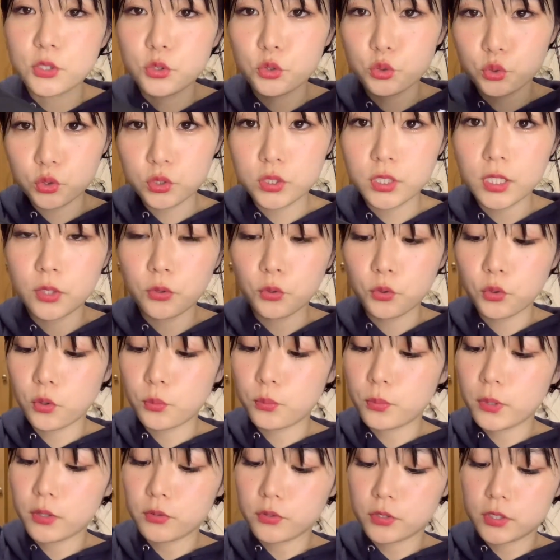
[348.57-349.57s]
縮性とか
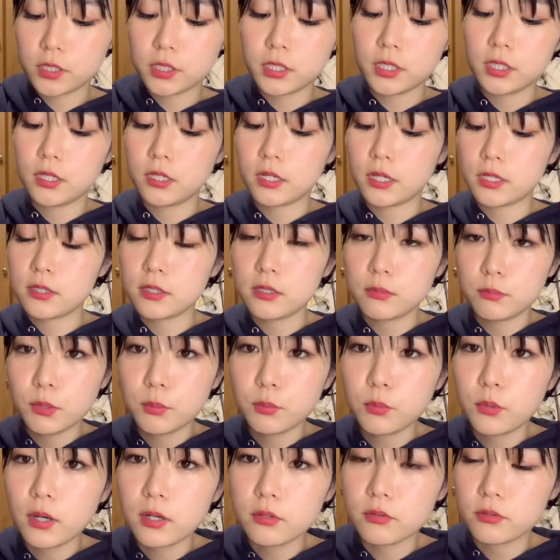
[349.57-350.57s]
もあるし、厚み
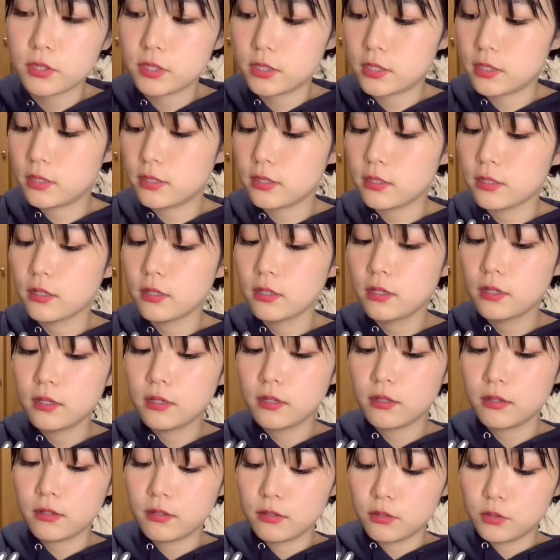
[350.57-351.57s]
もあるし、
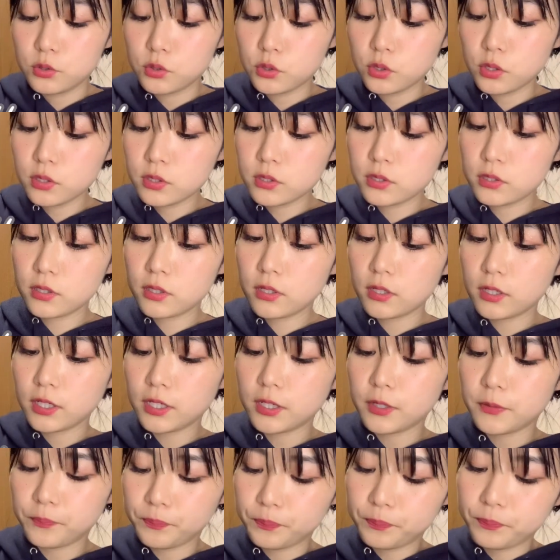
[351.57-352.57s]
全
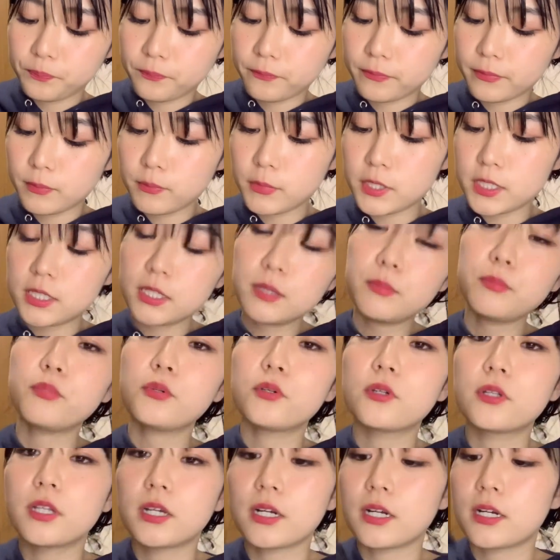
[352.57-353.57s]
然いい。まあ、
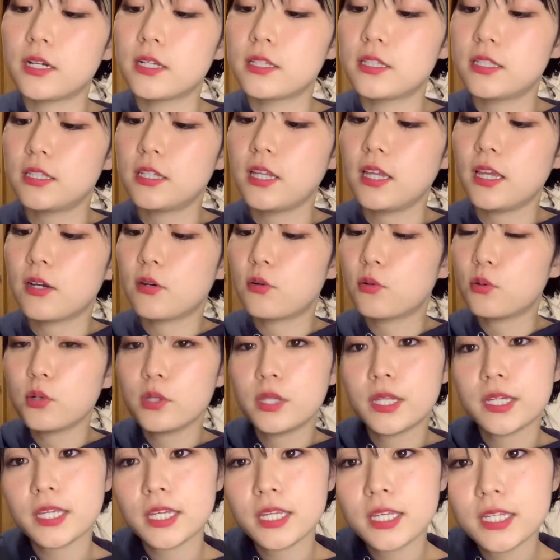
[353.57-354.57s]
シンプルな感じで、こ
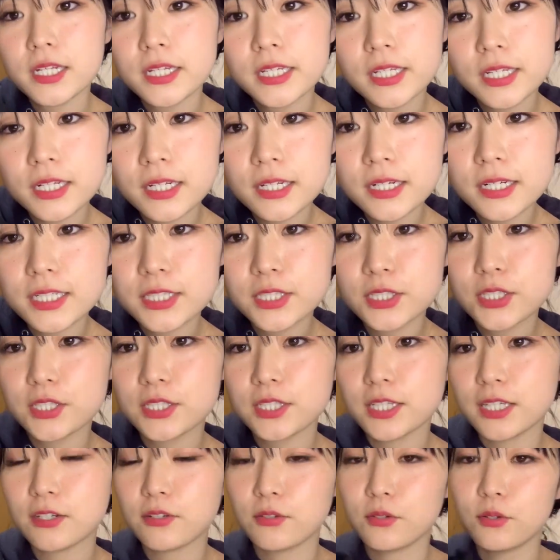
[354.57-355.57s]
こだけひらひらがつ
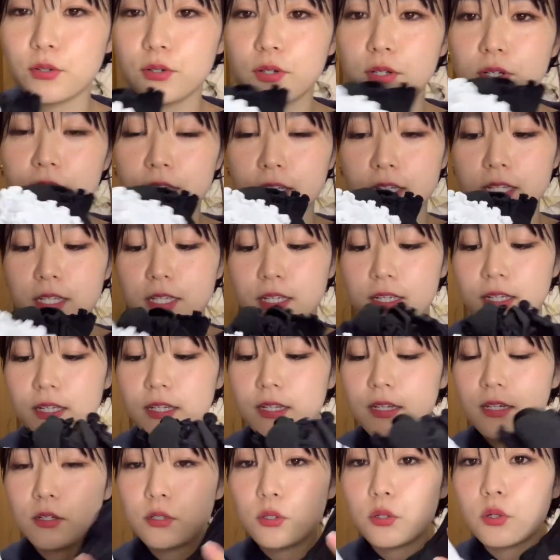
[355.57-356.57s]
いてるの。
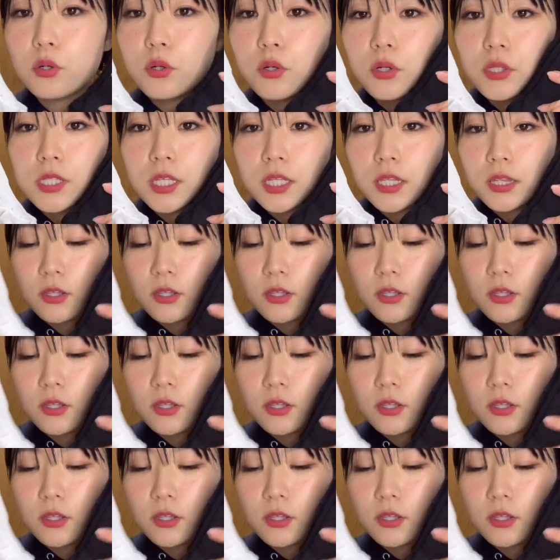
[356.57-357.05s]
6個セッ